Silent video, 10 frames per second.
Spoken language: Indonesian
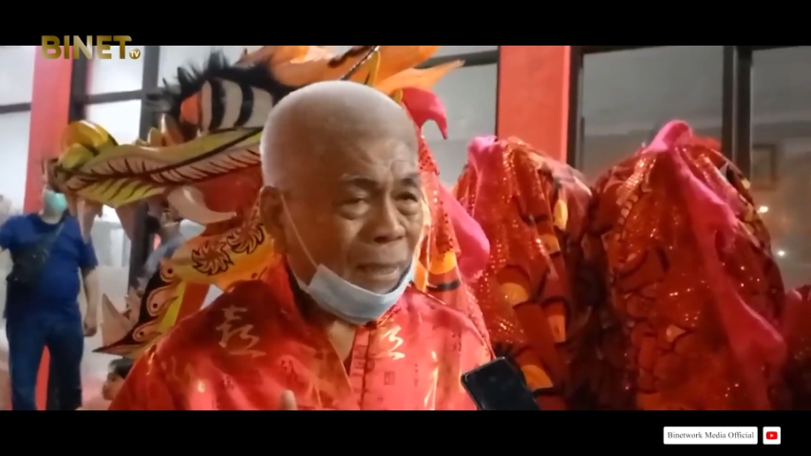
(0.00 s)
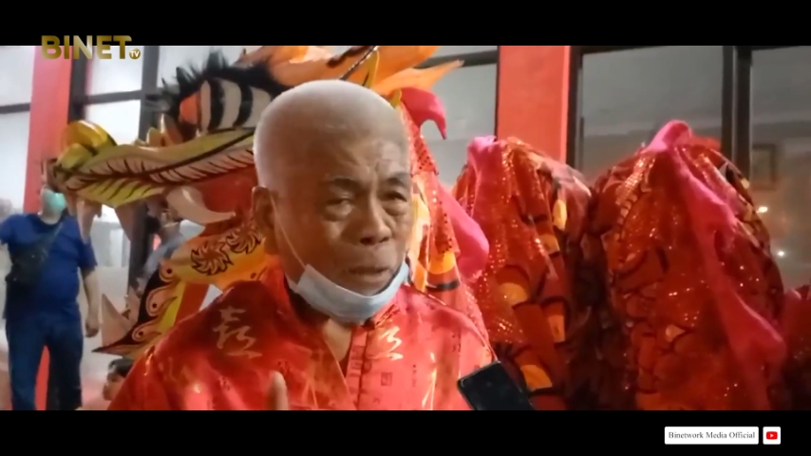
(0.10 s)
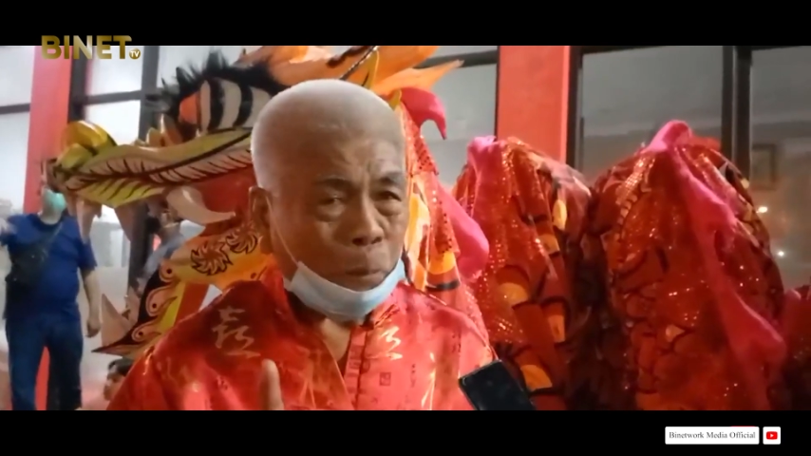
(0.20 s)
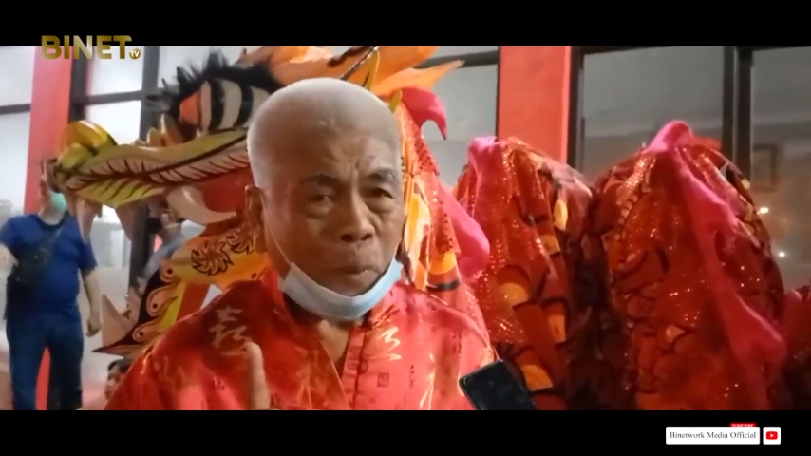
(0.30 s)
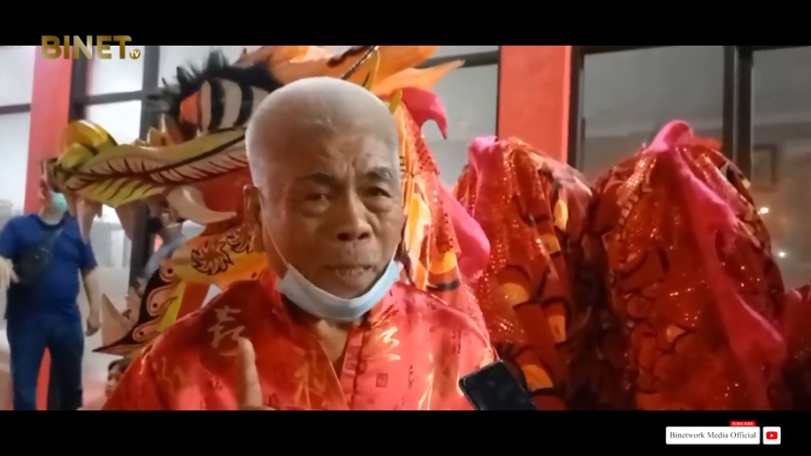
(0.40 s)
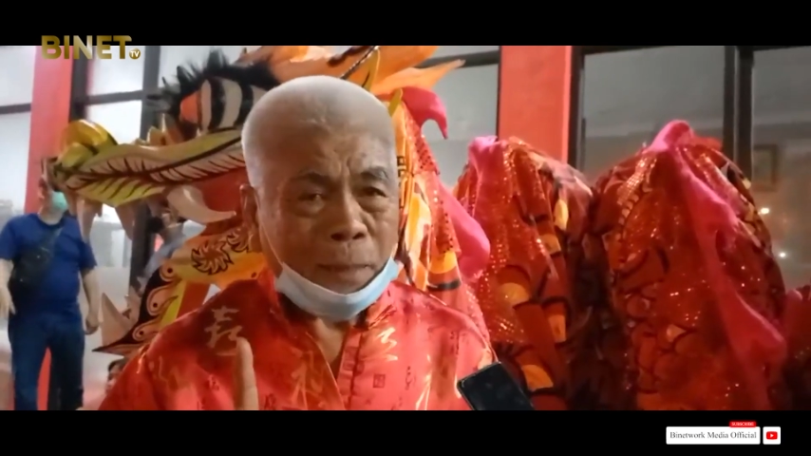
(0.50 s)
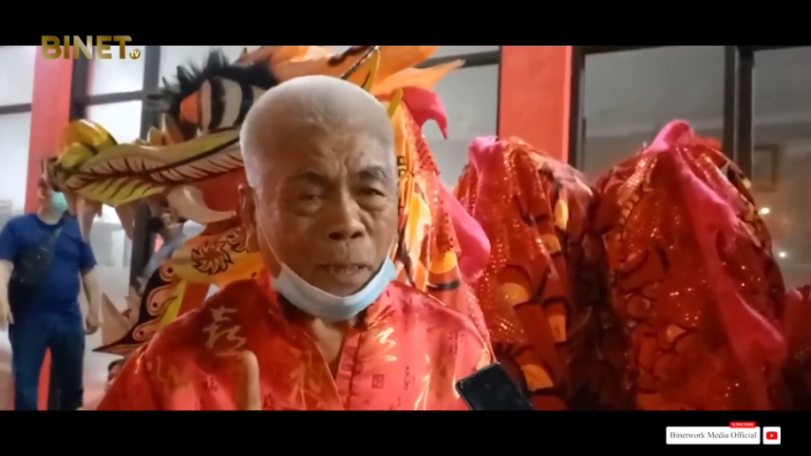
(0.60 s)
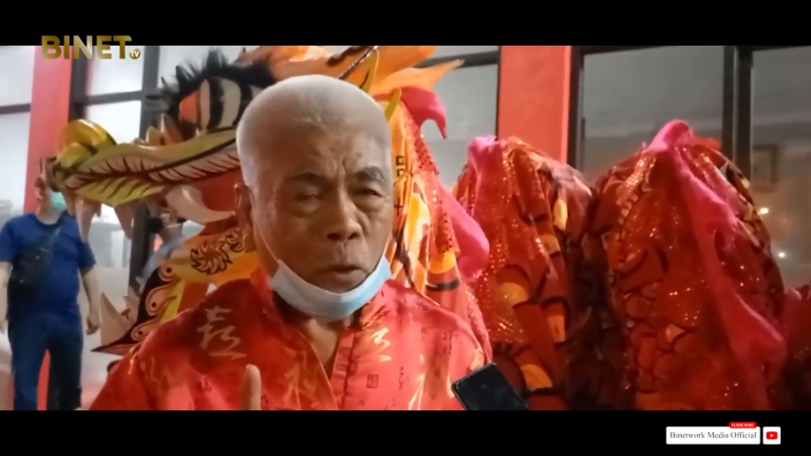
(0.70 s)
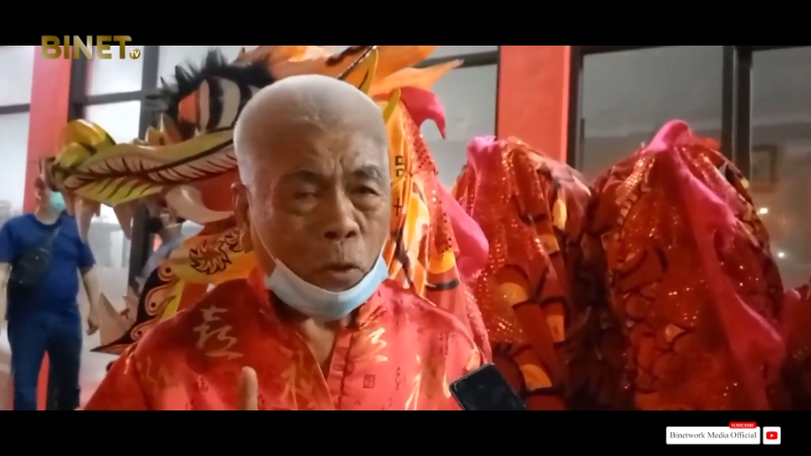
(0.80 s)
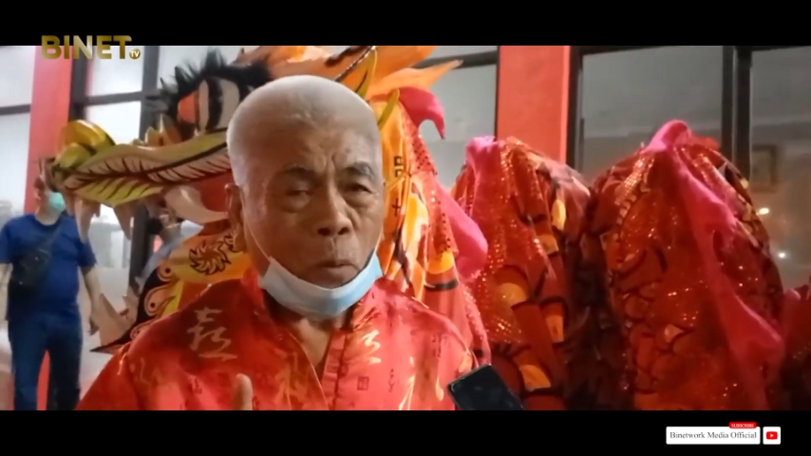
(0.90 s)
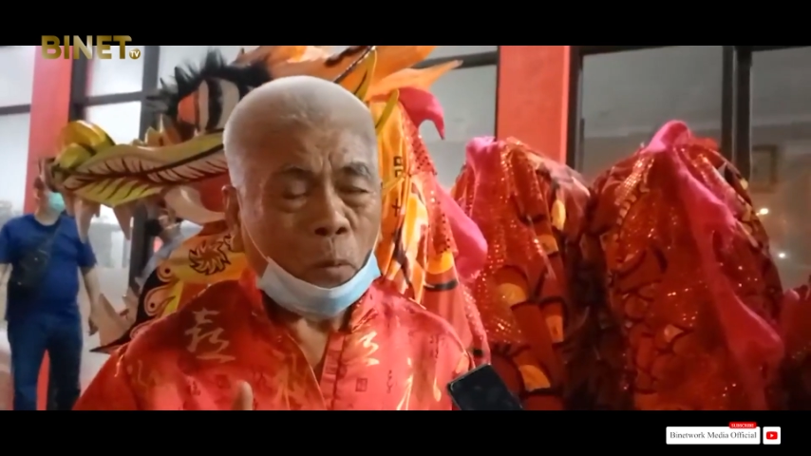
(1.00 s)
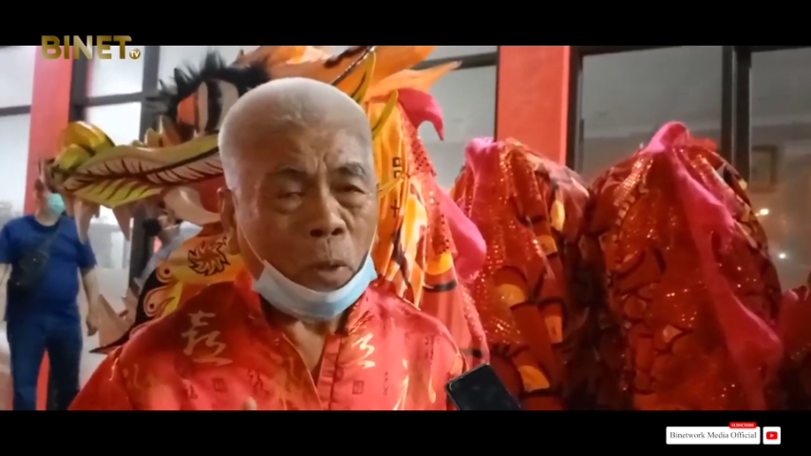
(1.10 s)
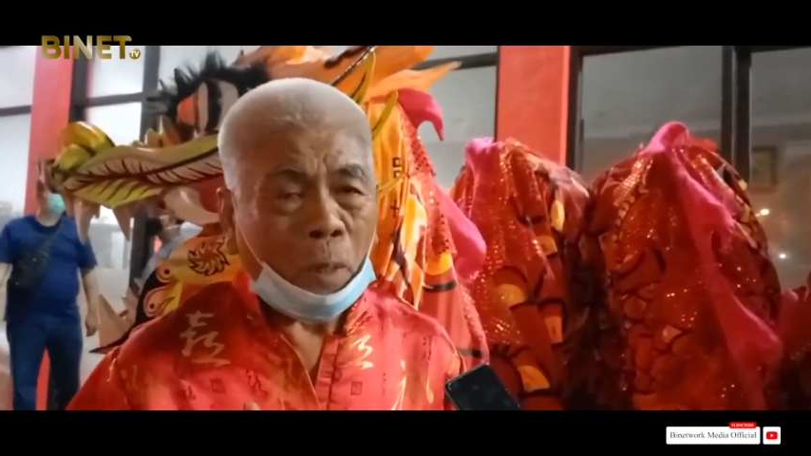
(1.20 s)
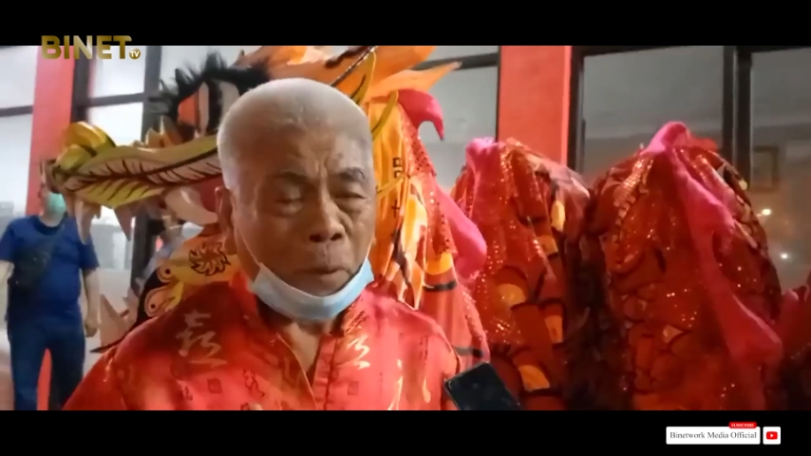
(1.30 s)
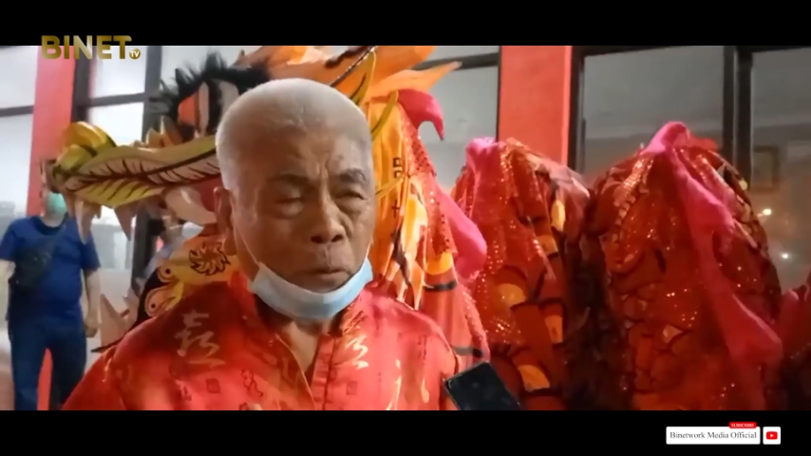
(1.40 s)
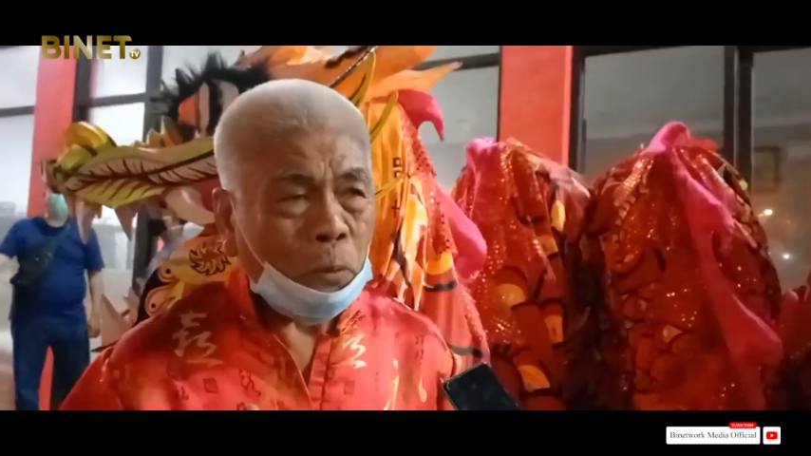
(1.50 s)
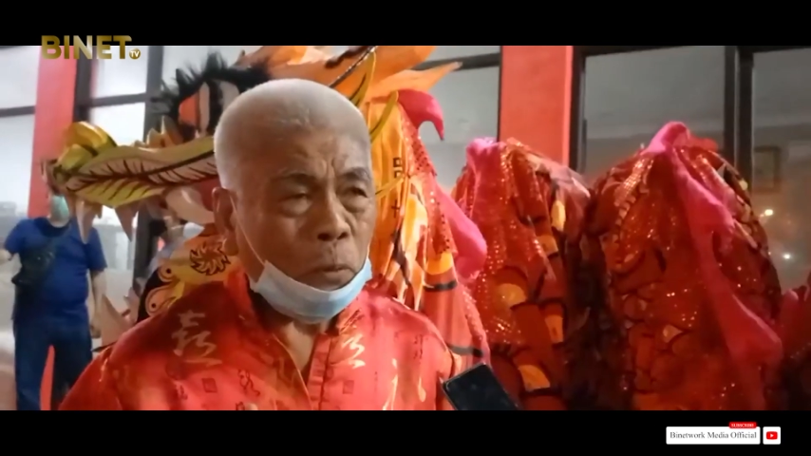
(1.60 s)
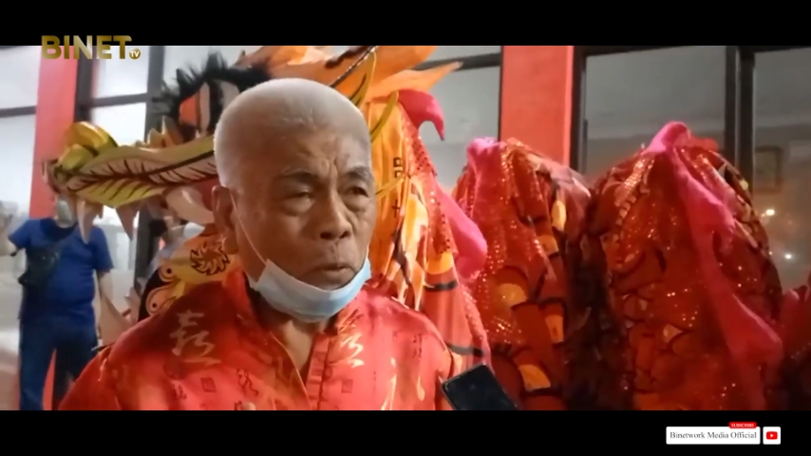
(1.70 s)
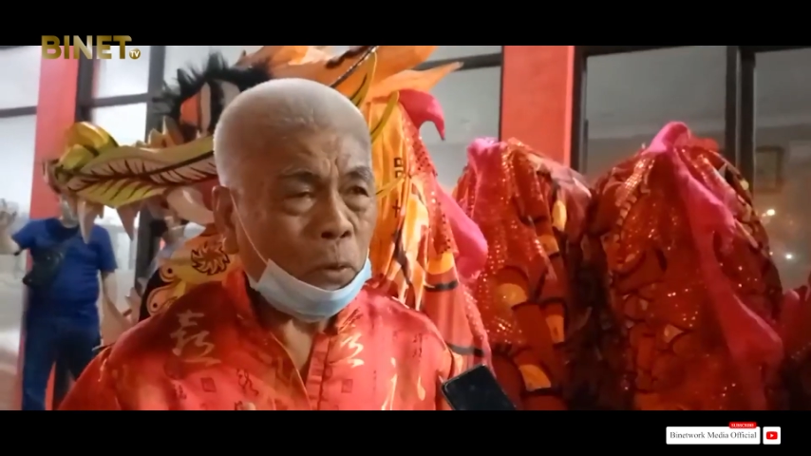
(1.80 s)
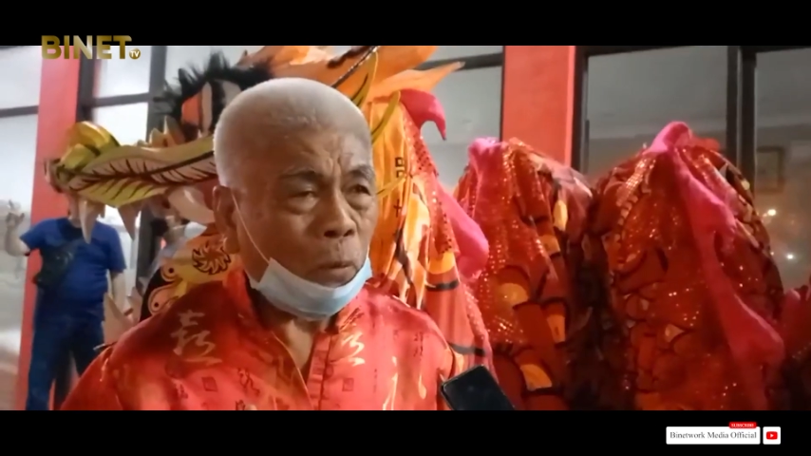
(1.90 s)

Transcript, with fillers: 11 kalau apa tuh untuk